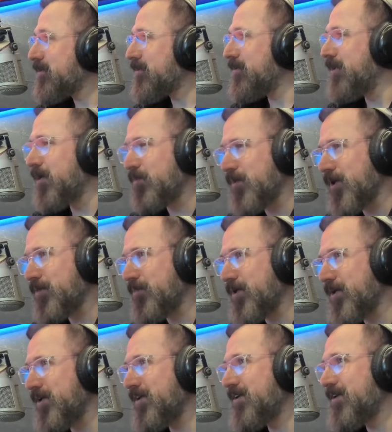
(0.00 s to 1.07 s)

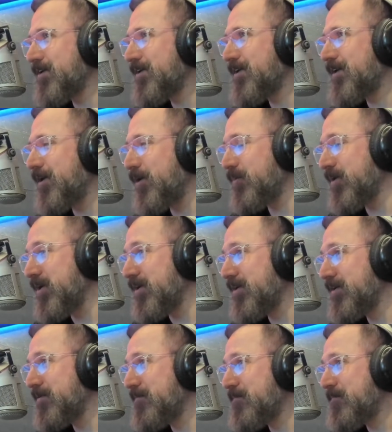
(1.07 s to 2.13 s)
demlenmeye ama
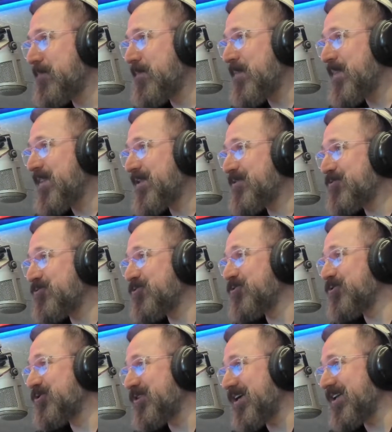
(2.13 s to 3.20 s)

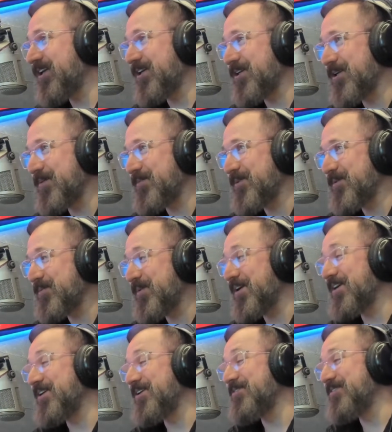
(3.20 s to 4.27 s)
ruhsal anlamda,
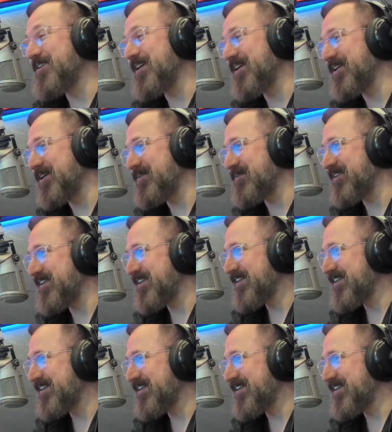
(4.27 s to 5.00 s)
manevi anlamda